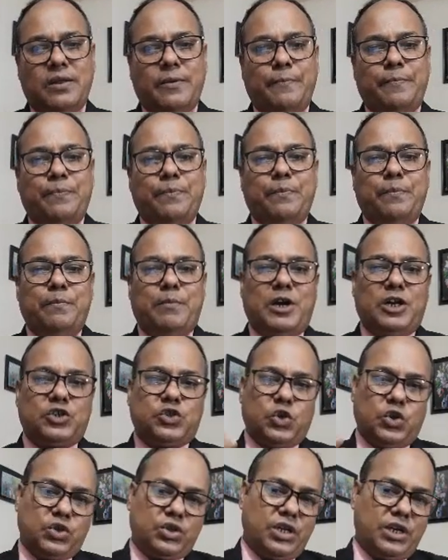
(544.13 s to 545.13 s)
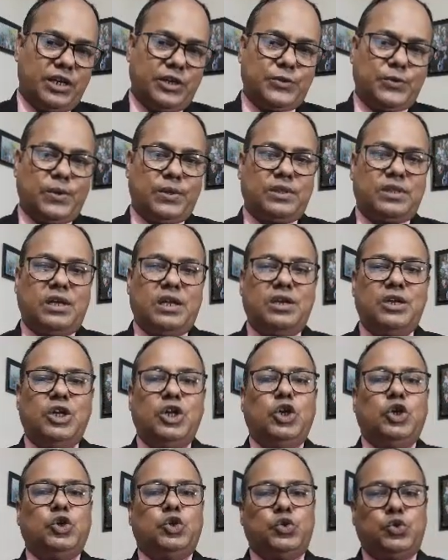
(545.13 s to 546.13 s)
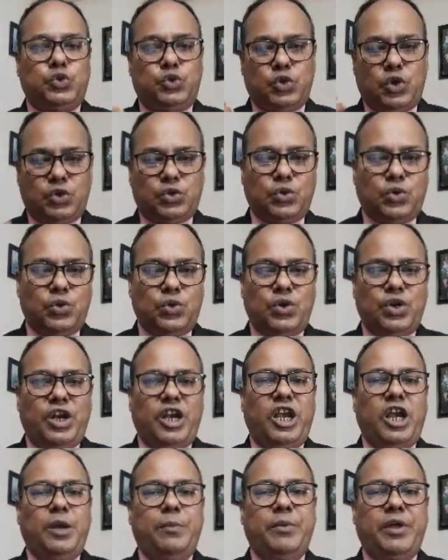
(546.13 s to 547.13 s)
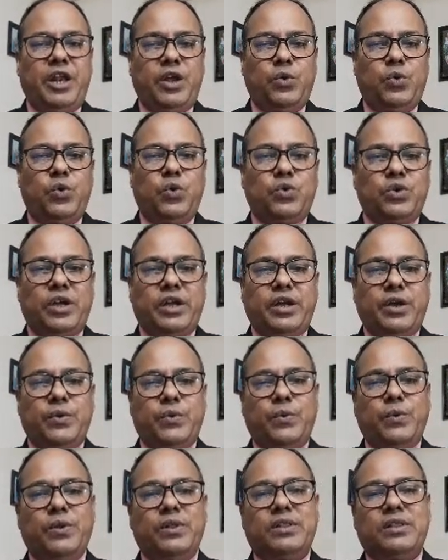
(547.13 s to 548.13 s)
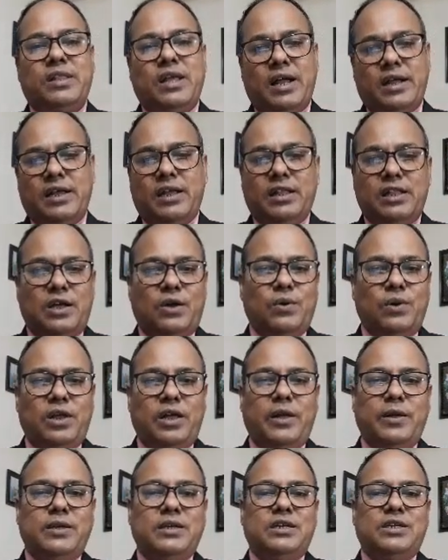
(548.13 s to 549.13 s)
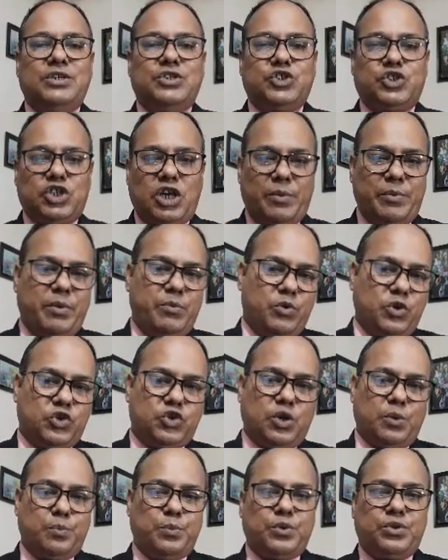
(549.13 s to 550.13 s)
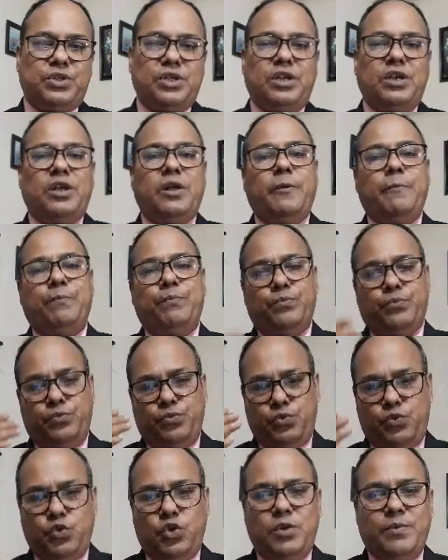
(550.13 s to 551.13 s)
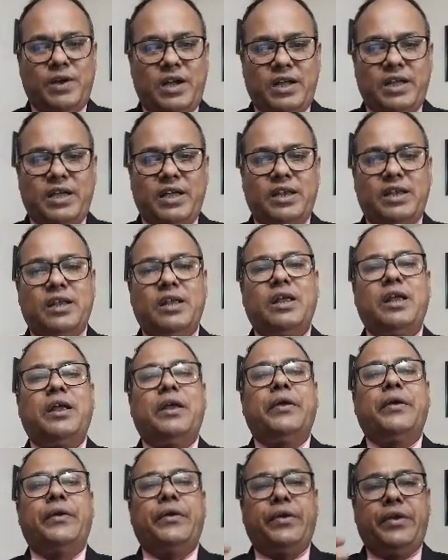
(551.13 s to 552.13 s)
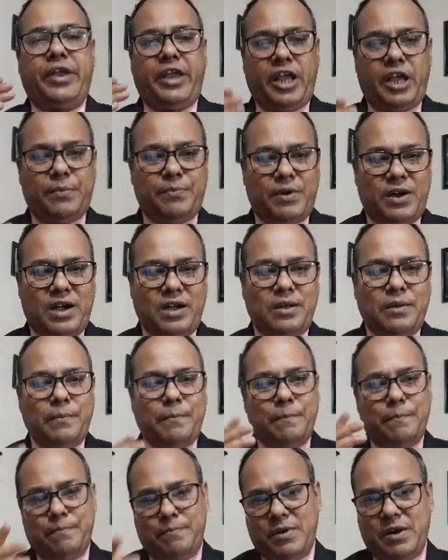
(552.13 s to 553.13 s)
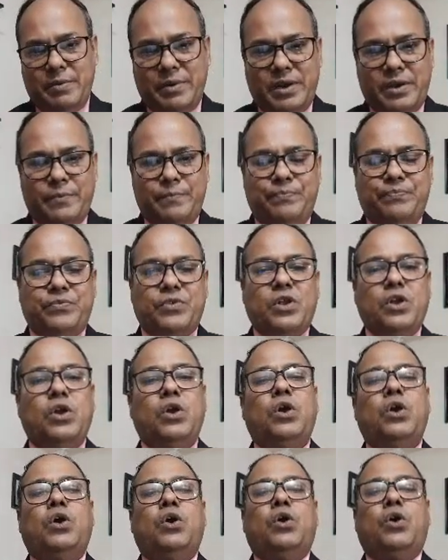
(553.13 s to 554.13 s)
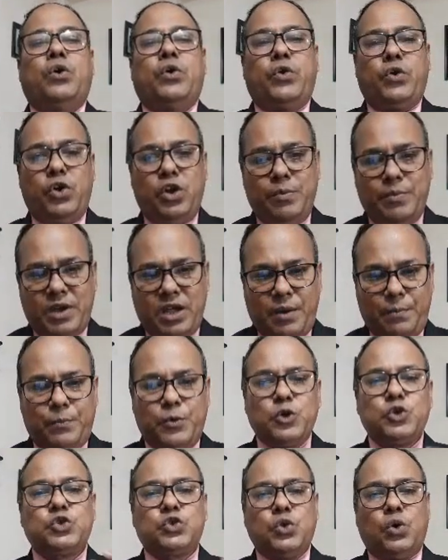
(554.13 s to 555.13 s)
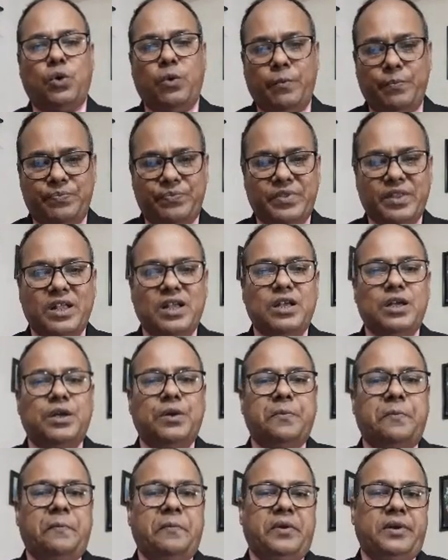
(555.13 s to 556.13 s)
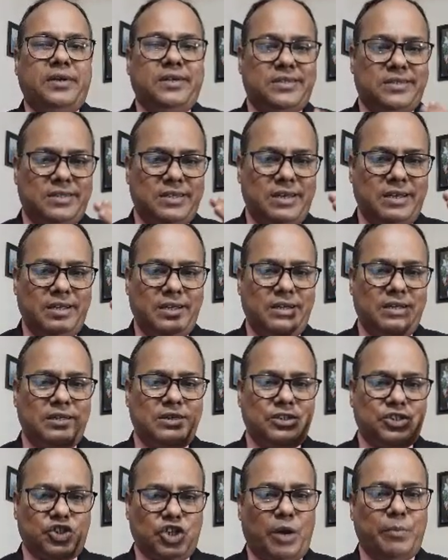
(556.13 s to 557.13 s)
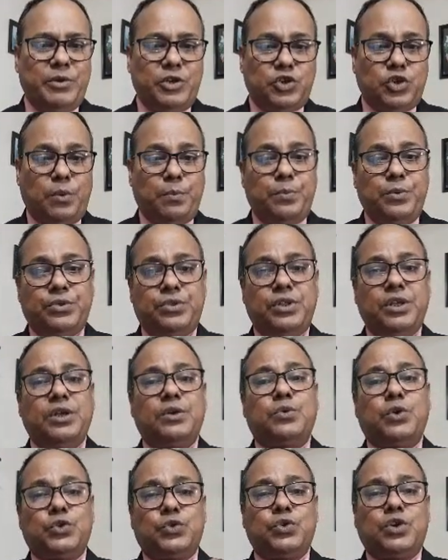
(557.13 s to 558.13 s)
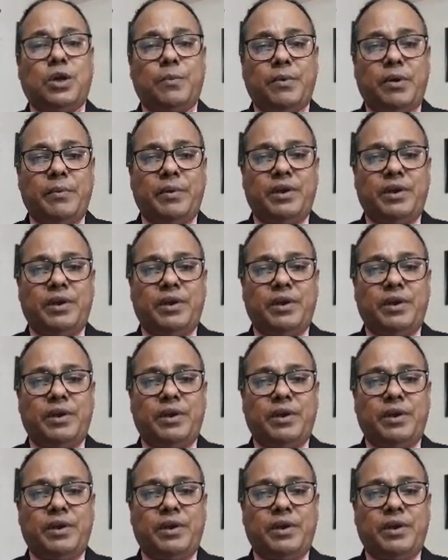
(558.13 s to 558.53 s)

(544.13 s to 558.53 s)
বা হলফনামাতে একজন আইনজীবীর মাধ্যমে শনাক্ত করতে হবে যেখানে আইনজীবীকে আইনজীবী সমিতির সদস্য নাম্বার স্বাক্ষর দেওয়ার পাশাপাশি আইনজীবীর সামনেই এই এফিডেভিট বা হলফনামা